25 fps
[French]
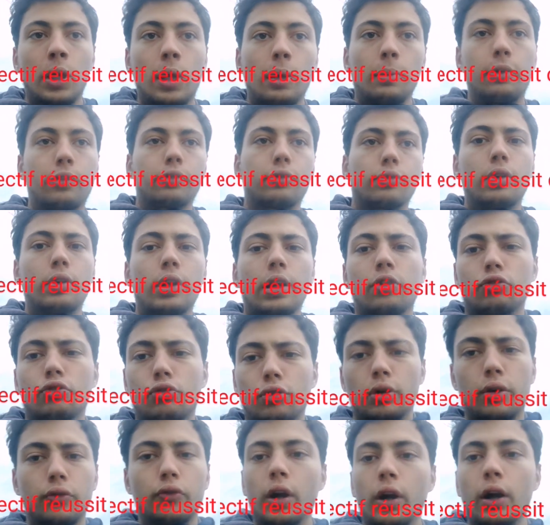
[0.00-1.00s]
parce que là
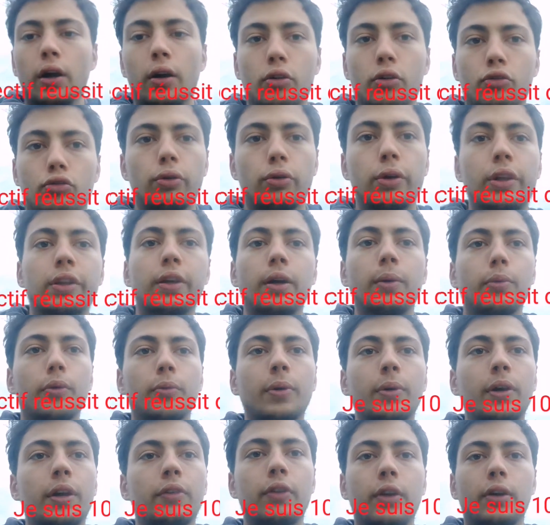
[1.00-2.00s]
je dois avoir je dois être à
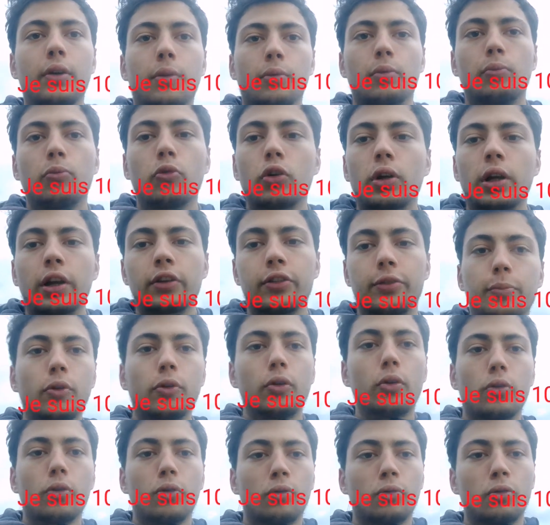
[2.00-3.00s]
peu près vers mon
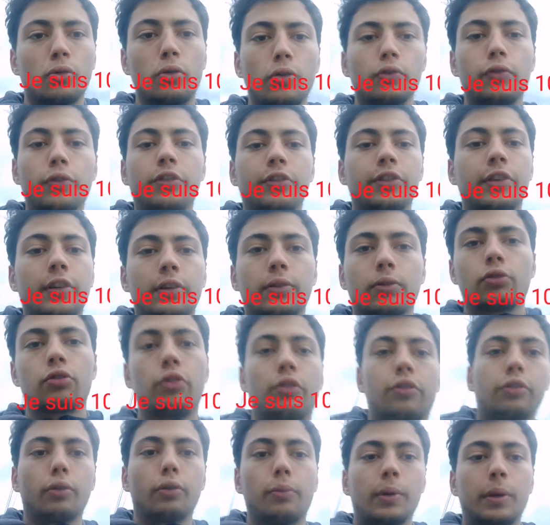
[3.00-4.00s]
classement officiel que
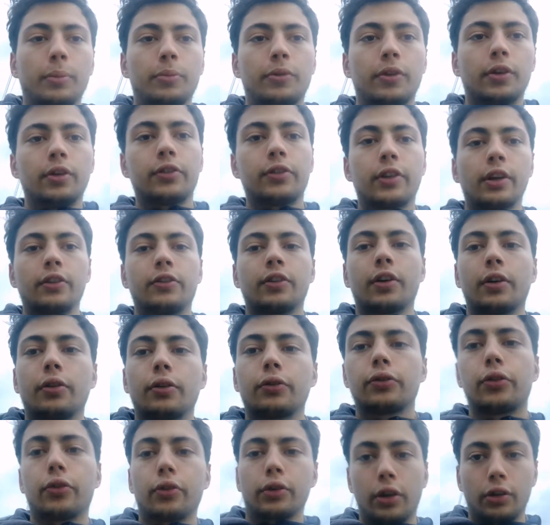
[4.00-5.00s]
j'ai sur le papier, c'est-à-dire
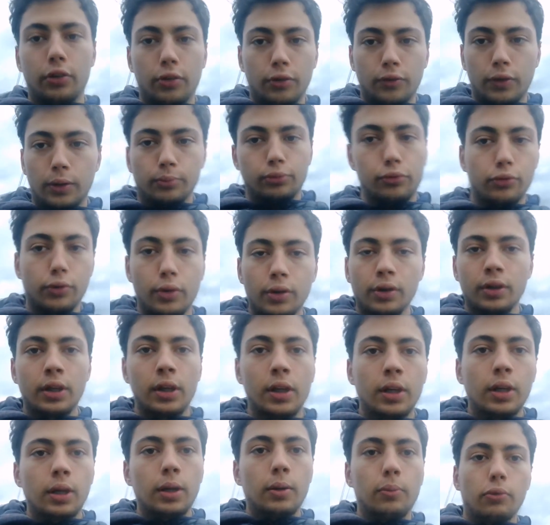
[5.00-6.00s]
980 points
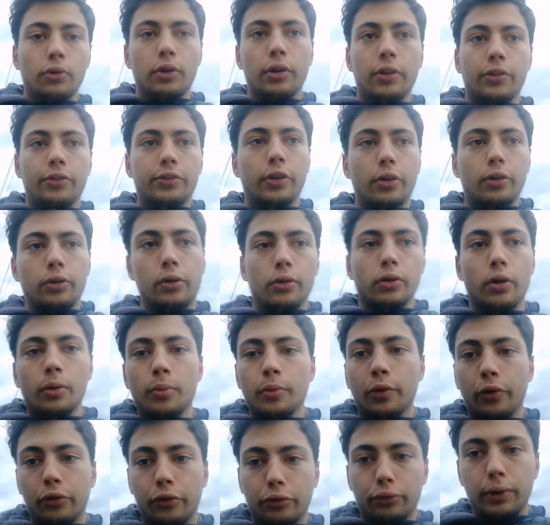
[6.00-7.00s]
pour l'instant
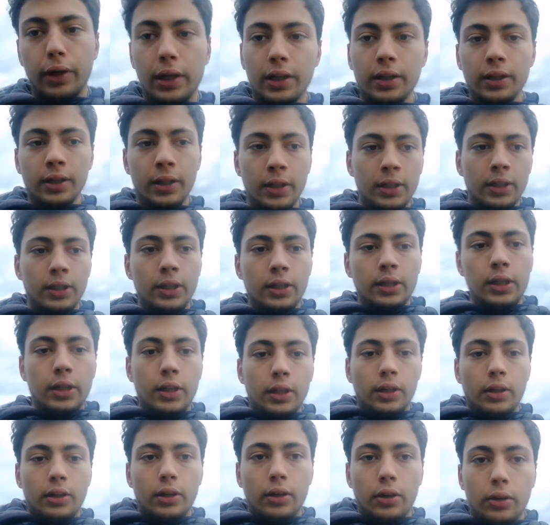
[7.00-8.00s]
en mensuel.
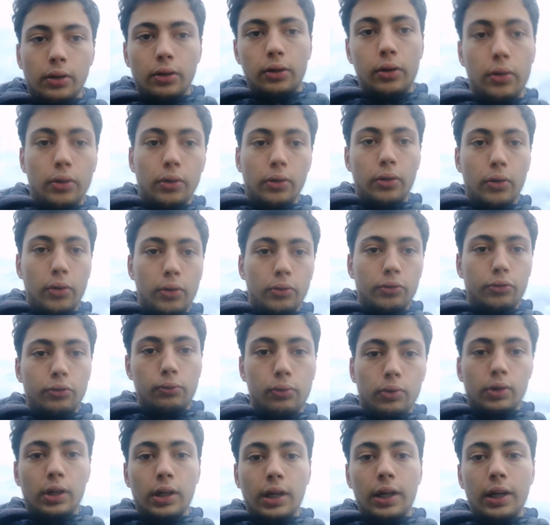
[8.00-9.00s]
Euh,
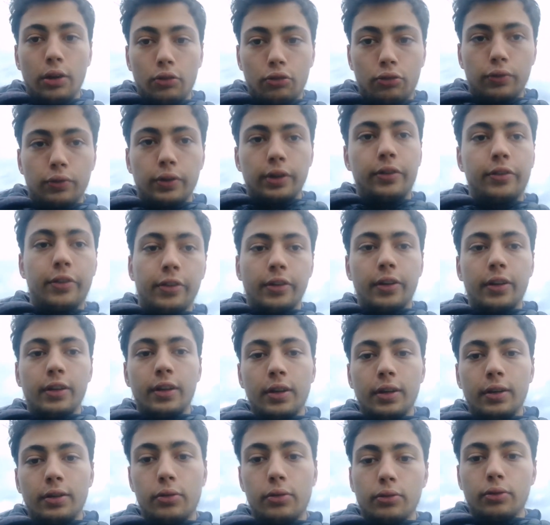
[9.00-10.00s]
donc là, je vais
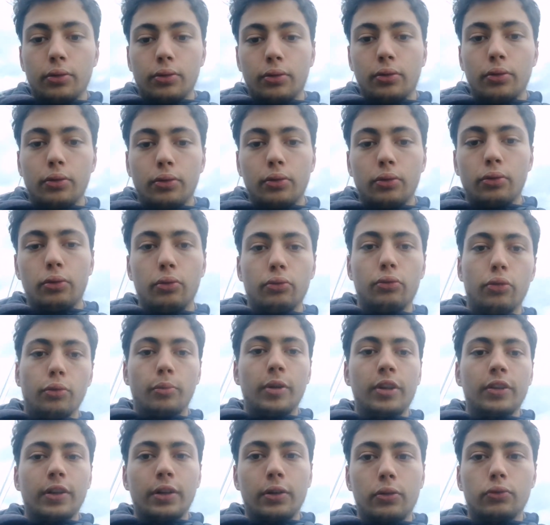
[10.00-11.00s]
essayer de,
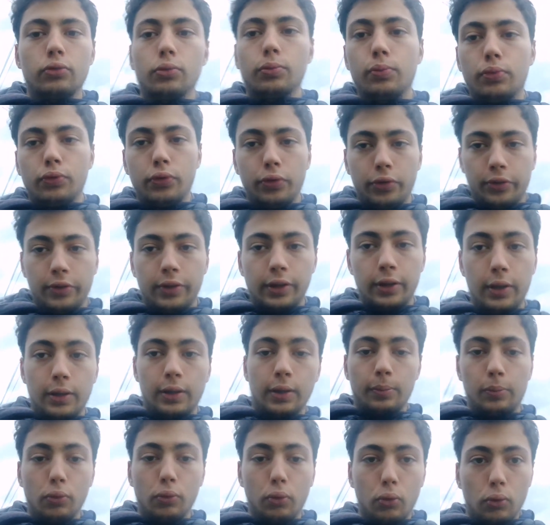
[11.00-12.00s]
mettre un coup de boost
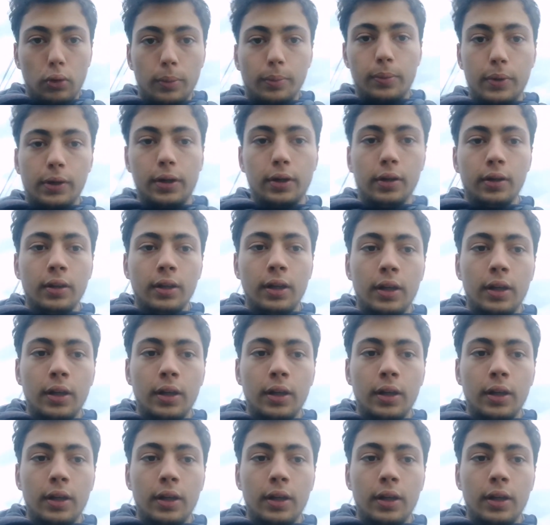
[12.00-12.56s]
et pourquoi pas,